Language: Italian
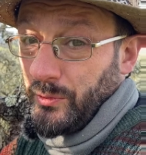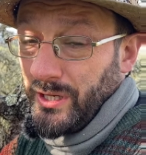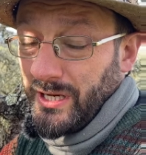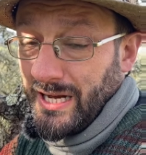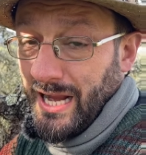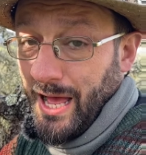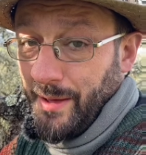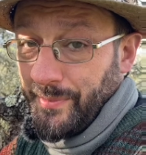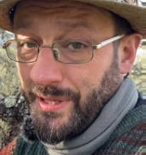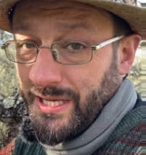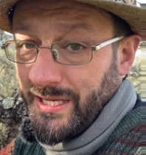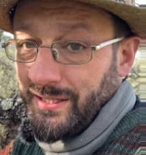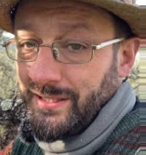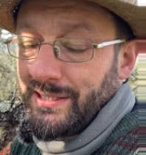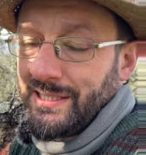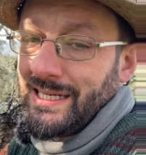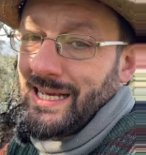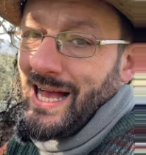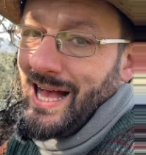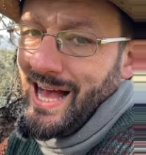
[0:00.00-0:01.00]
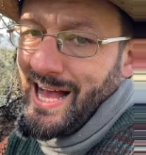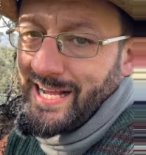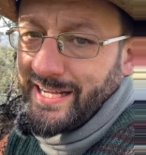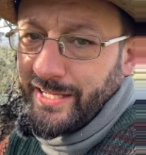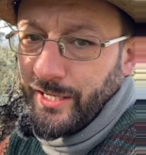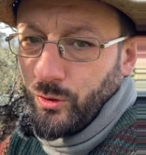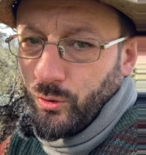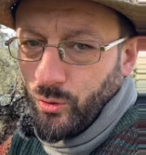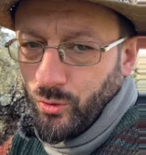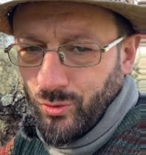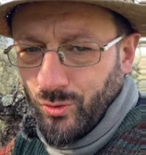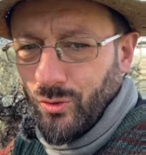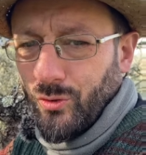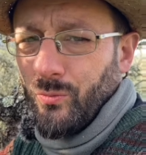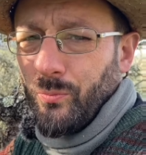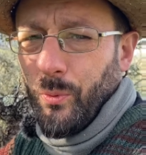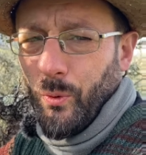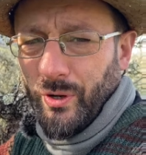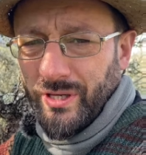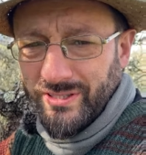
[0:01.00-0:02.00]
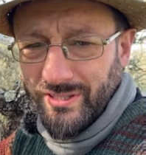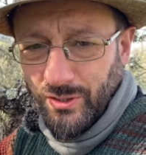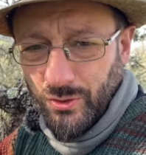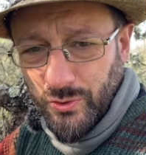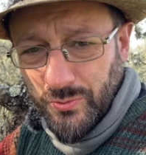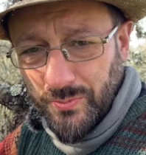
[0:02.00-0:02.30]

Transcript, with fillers: il rame anche loro un pochettino